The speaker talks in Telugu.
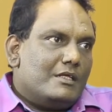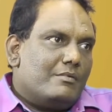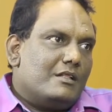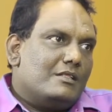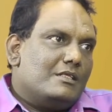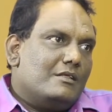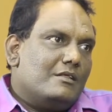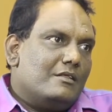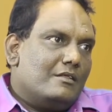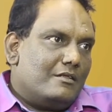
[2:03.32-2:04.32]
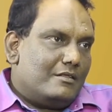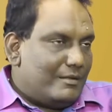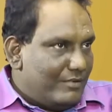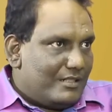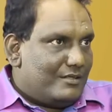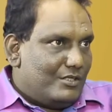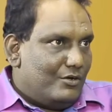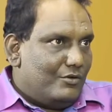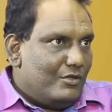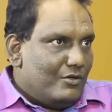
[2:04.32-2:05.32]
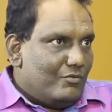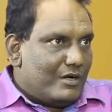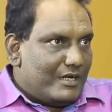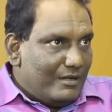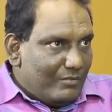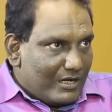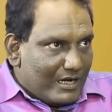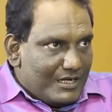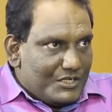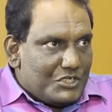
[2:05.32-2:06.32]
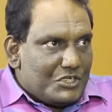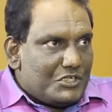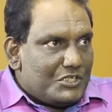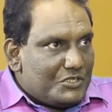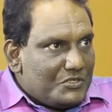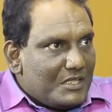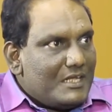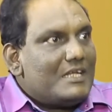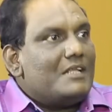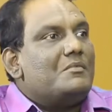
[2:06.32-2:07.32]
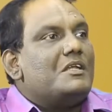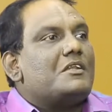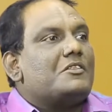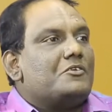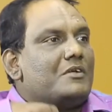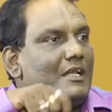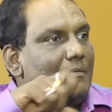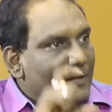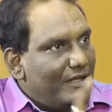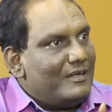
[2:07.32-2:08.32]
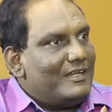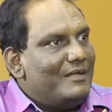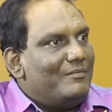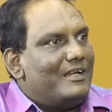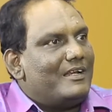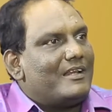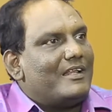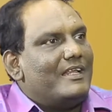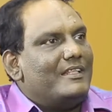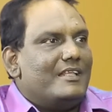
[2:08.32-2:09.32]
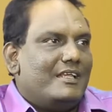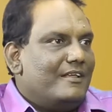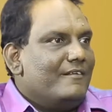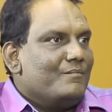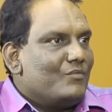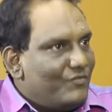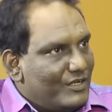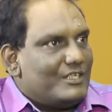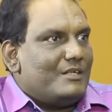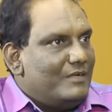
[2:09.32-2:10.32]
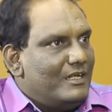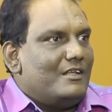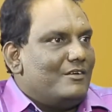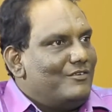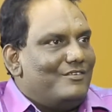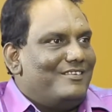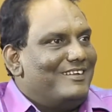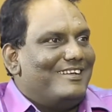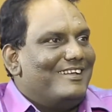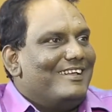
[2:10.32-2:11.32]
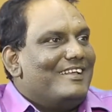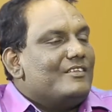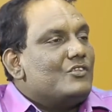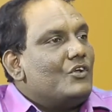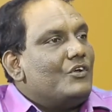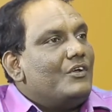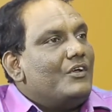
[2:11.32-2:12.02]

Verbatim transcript: జబర్దస్త్ జబర్దస్త్లో ఒక టీంలో కంటిస్టెంట్గా చేస్తూ అదే టీం లీడర్తో కలిపి టీం లీడర్ అయ్యింది ఫస్ట్ టైం నేనే అనుకుంటున్నా సో